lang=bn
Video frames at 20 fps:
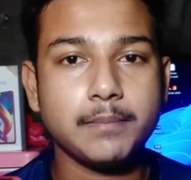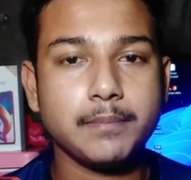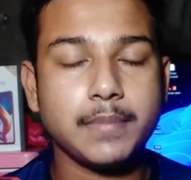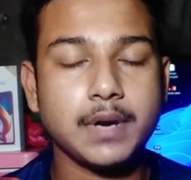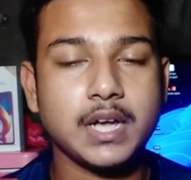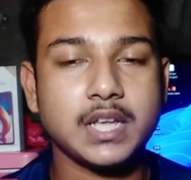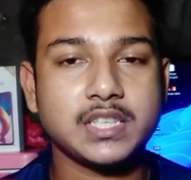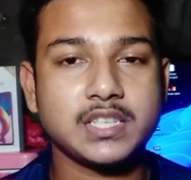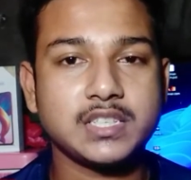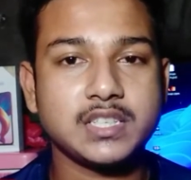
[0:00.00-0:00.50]

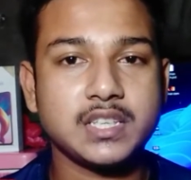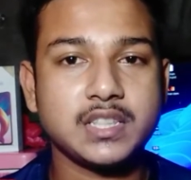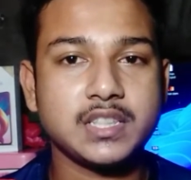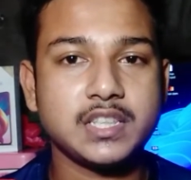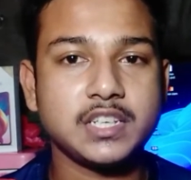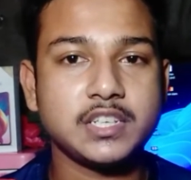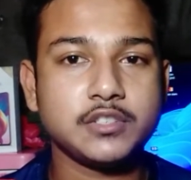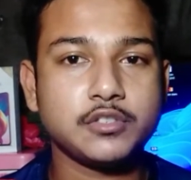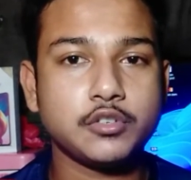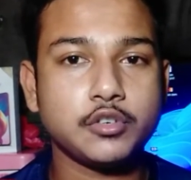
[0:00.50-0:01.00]
পাঁচ হাজার
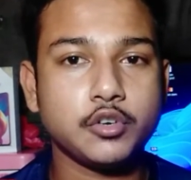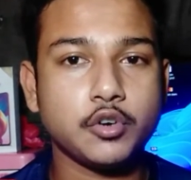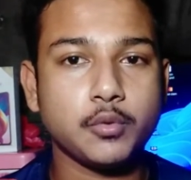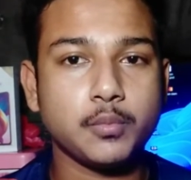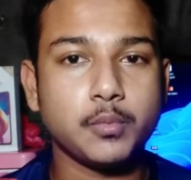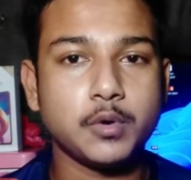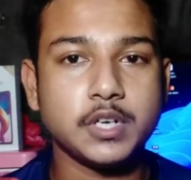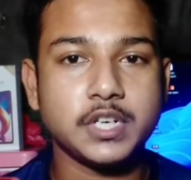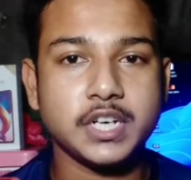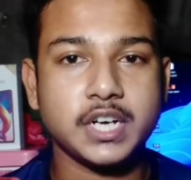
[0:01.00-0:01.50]
তিনশো
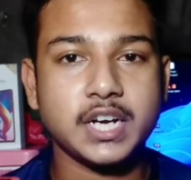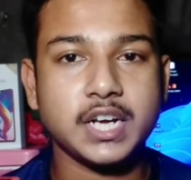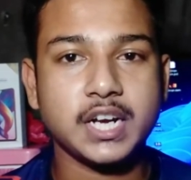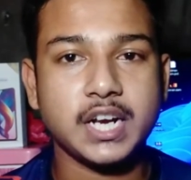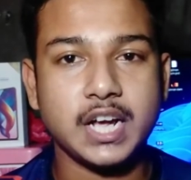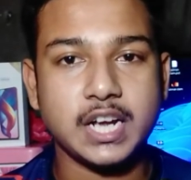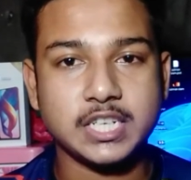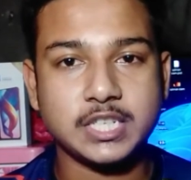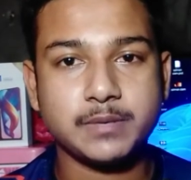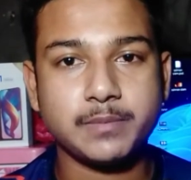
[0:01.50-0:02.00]
নব্বই টাকার
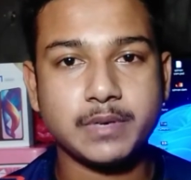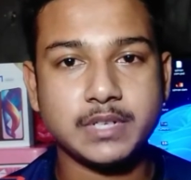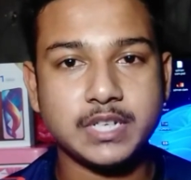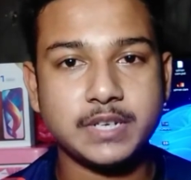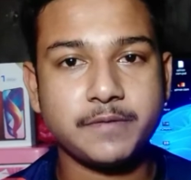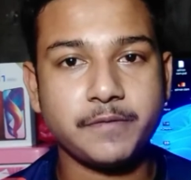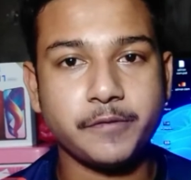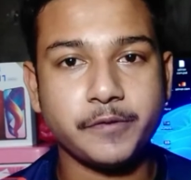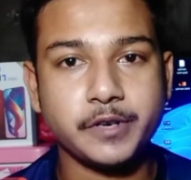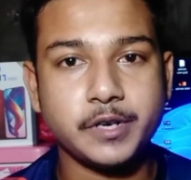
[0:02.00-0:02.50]
আশেপাশে
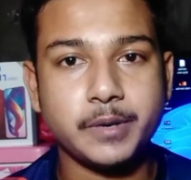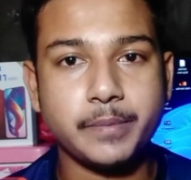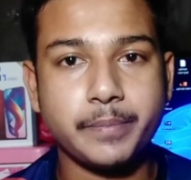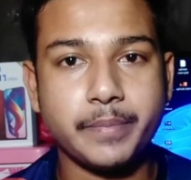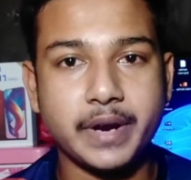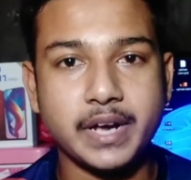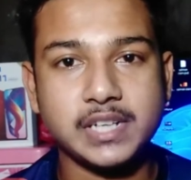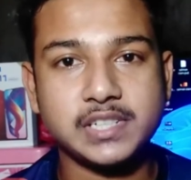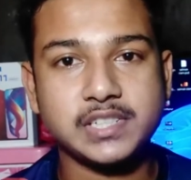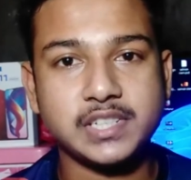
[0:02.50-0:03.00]
এই ফোনটির
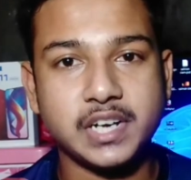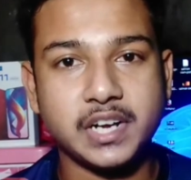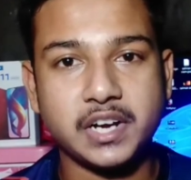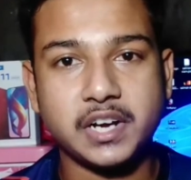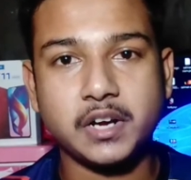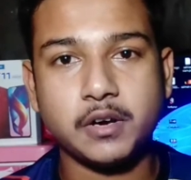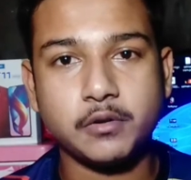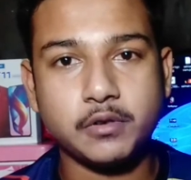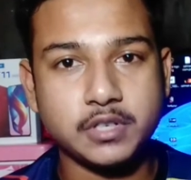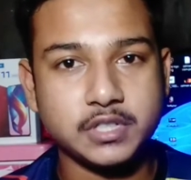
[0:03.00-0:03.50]
প্রাইস
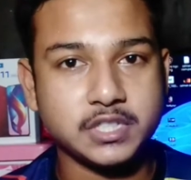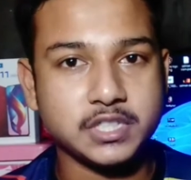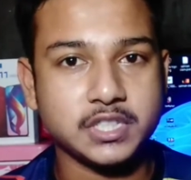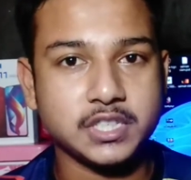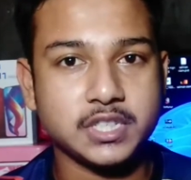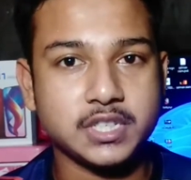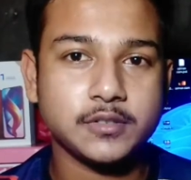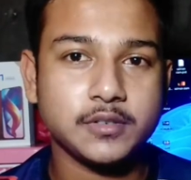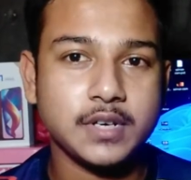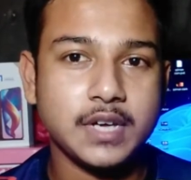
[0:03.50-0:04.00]
রাখা হয়েছে
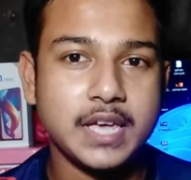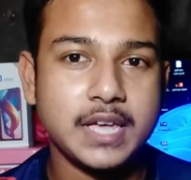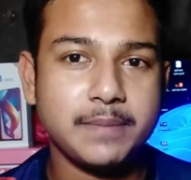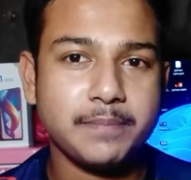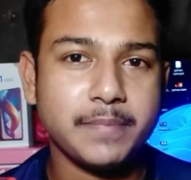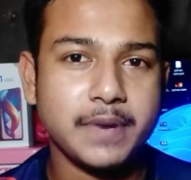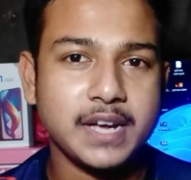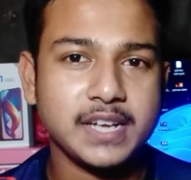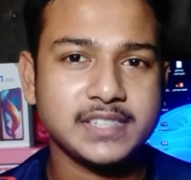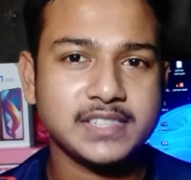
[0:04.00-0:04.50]
তো এই
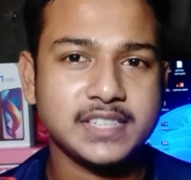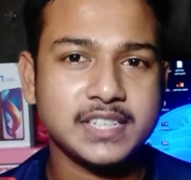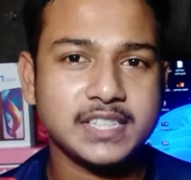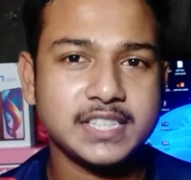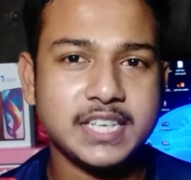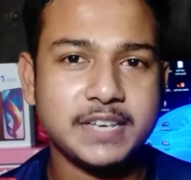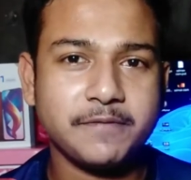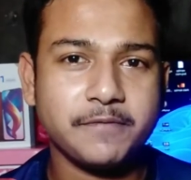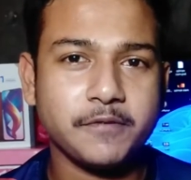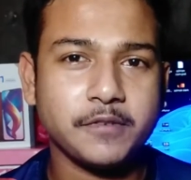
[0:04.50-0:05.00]
প্রাইস
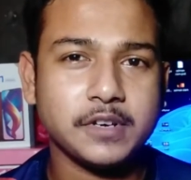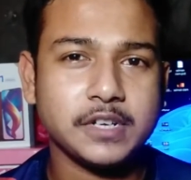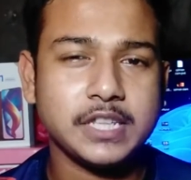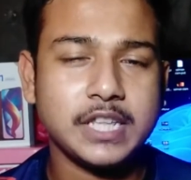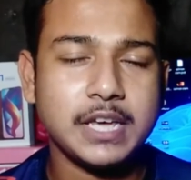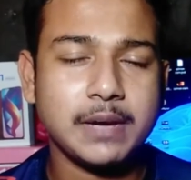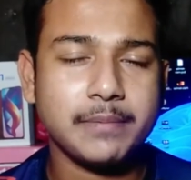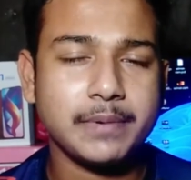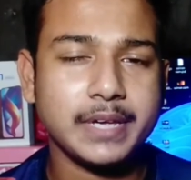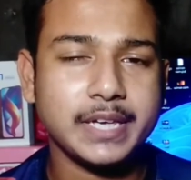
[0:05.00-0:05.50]
রেঞ্জে এই ফোনটি
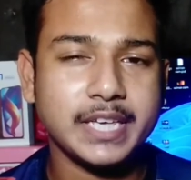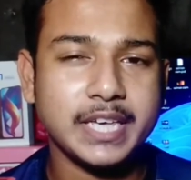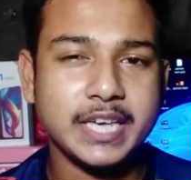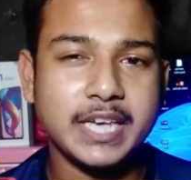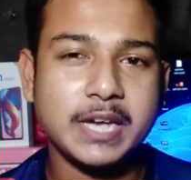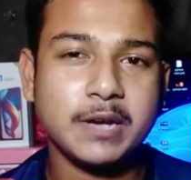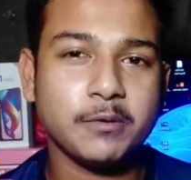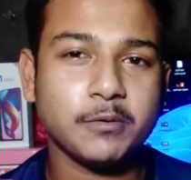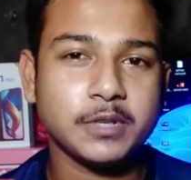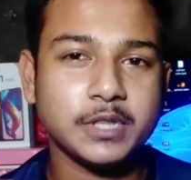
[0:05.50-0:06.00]
দিয়ে আপনি কী
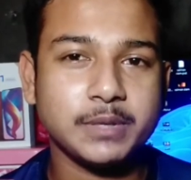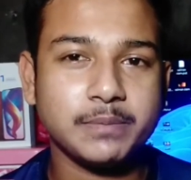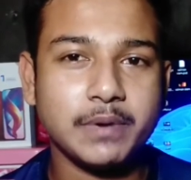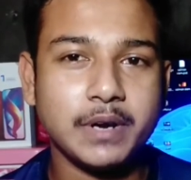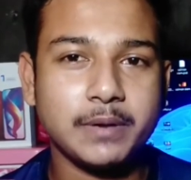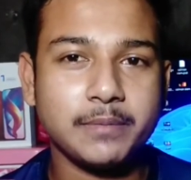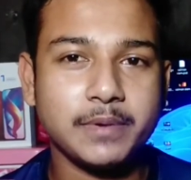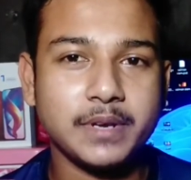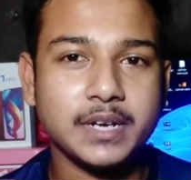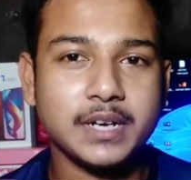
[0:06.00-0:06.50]
কী করতে
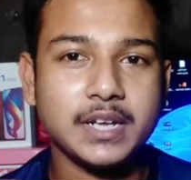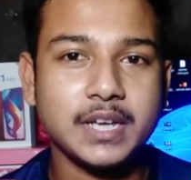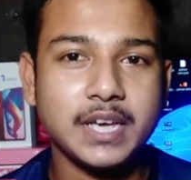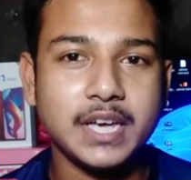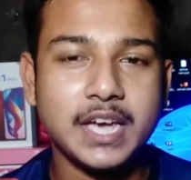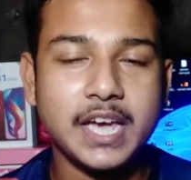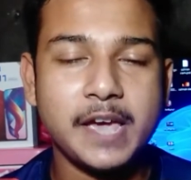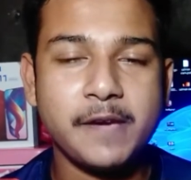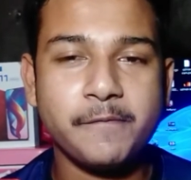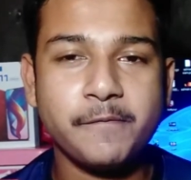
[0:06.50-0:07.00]
পারবেন
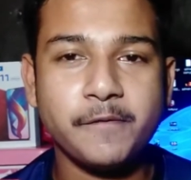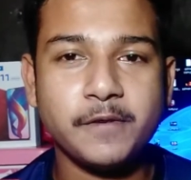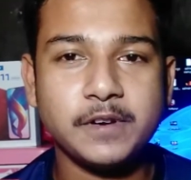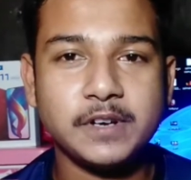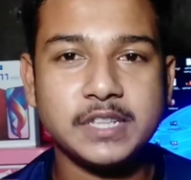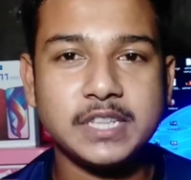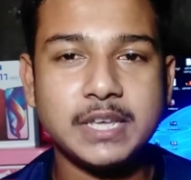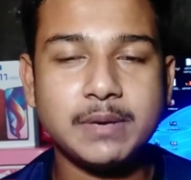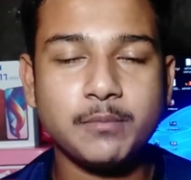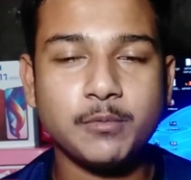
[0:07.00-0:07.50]
এই
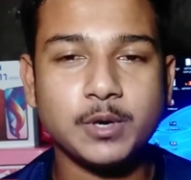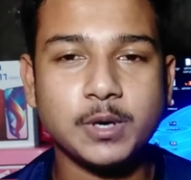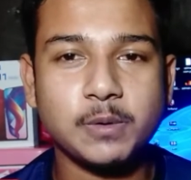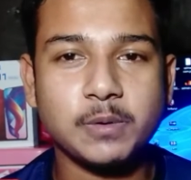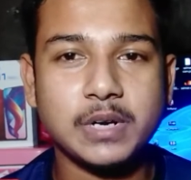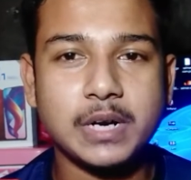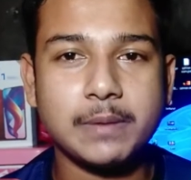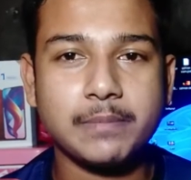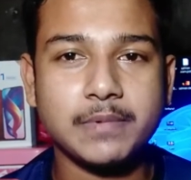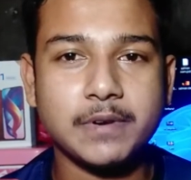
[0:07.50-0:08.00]
ফোনটি দিয়ে
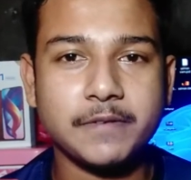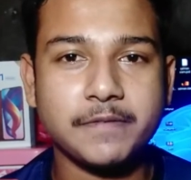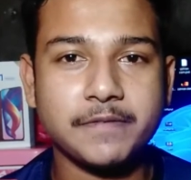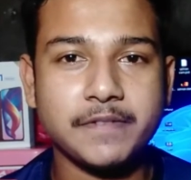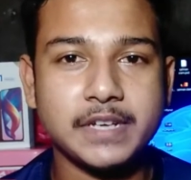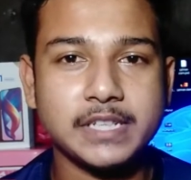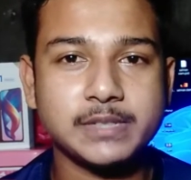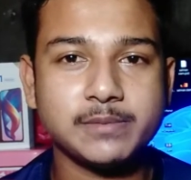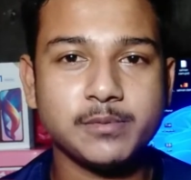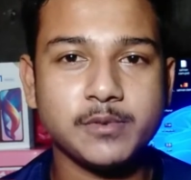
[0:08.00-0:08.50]
মোটামুটি আপনার
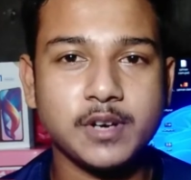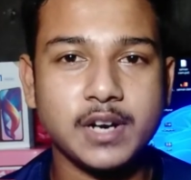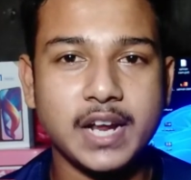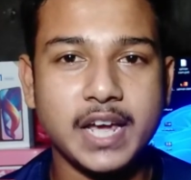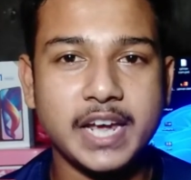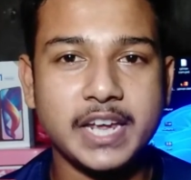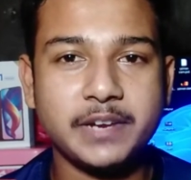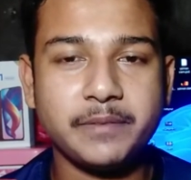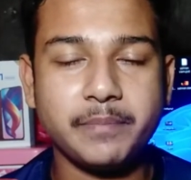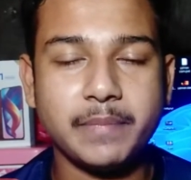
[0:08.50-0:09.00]
ফেসবুক
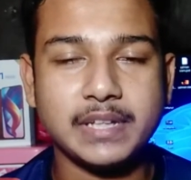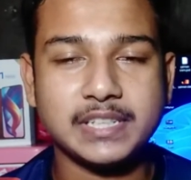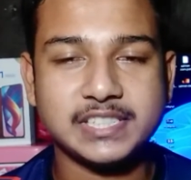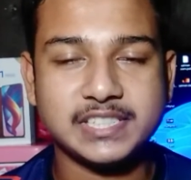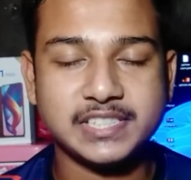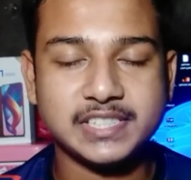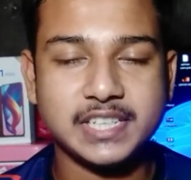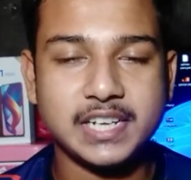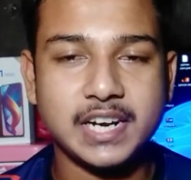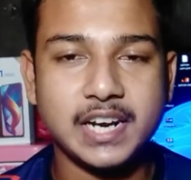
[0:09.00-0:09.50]
লাইট
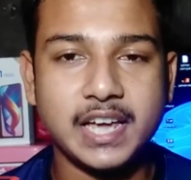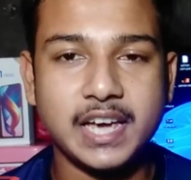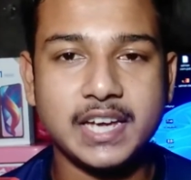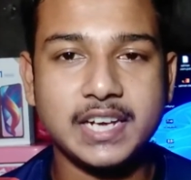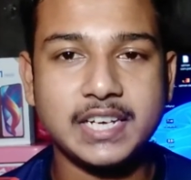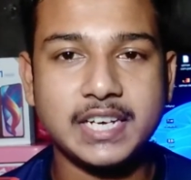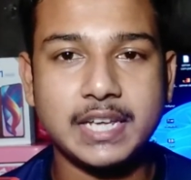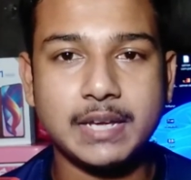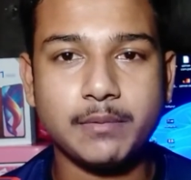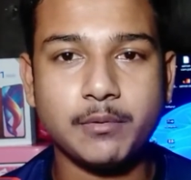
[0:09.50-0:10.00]
মেসেঞ্জার
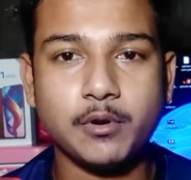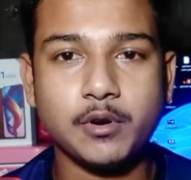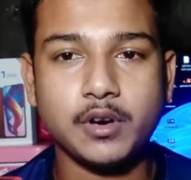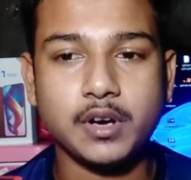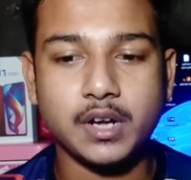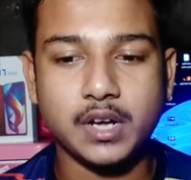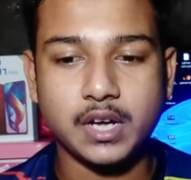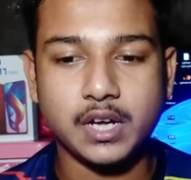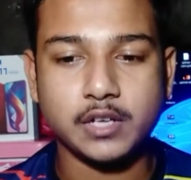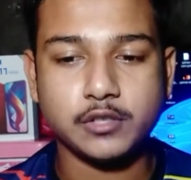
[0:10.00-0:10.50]
লাইট এবং
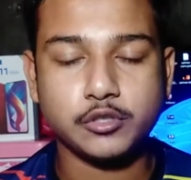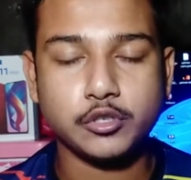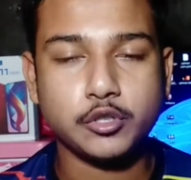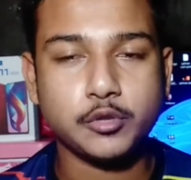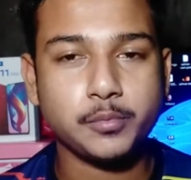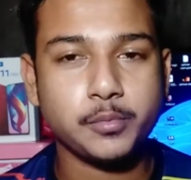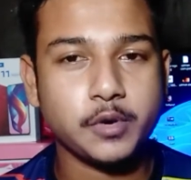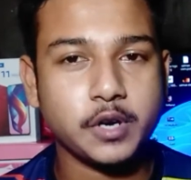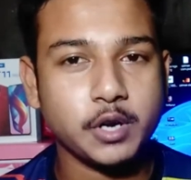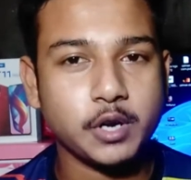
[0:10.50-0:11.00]
যত
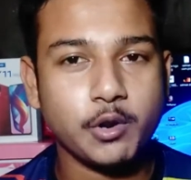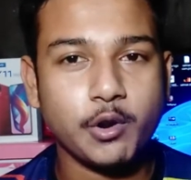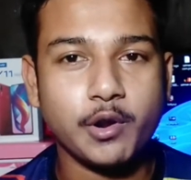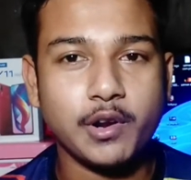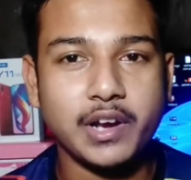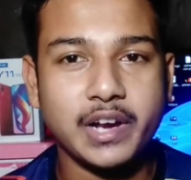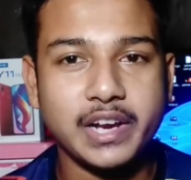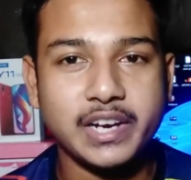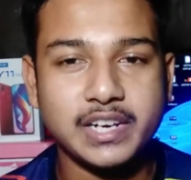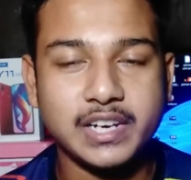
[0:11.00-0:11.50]
প্রকার
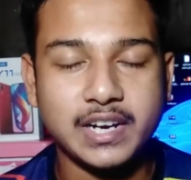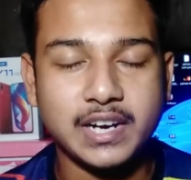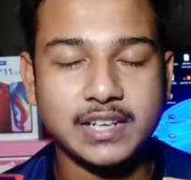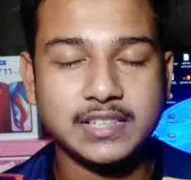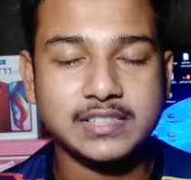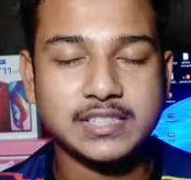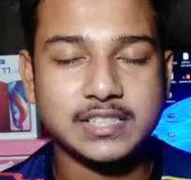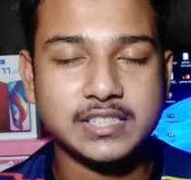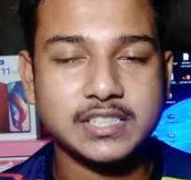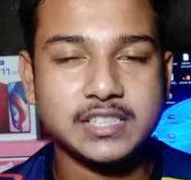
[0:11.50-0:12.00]
অনলাইন
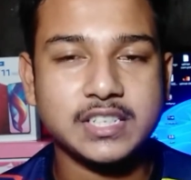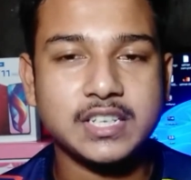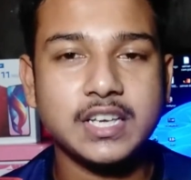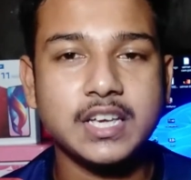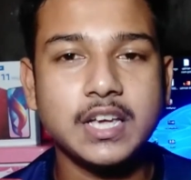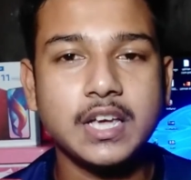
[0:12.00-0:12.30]
ক্লাস আছে